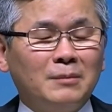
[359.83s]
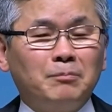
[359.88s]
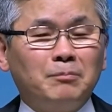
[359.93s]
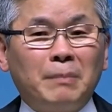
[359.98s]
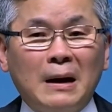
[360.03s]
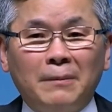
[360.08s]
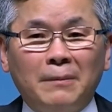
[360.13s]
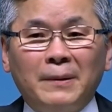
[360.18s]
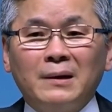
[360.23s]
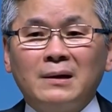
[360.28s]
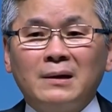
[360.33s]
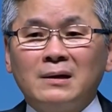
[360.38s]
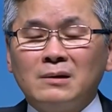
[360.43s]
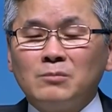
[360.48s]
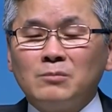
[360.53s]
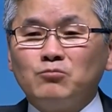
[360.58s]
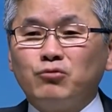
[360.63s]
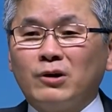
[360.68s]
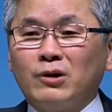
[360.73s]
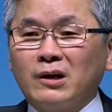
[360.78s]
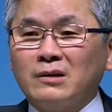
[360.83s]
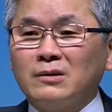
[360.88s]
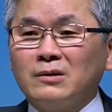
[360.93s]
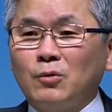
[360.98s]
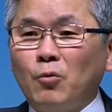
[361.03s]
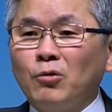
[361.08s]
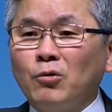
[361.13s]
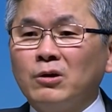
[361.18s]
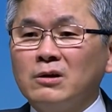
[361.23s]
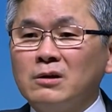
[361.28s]
이 바벨
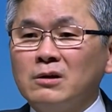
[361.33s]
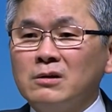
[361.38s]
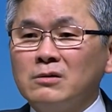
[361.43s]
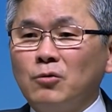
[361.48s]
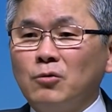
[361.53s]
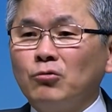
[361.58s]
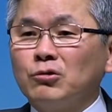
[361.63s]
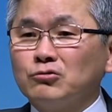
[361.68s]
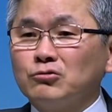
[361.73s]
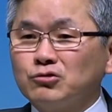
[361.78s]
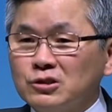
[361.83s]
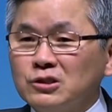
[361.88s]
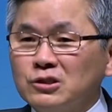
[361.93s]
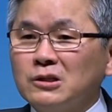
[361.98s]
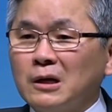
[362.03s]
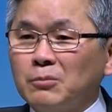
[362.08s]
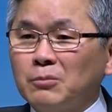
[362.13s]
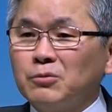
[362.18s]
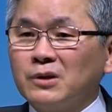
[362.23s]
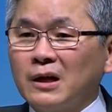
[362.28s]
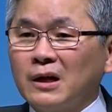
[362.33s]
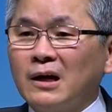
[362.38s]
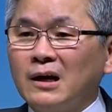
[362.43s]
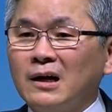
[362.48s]
무게를 옮기, 옮겨주시나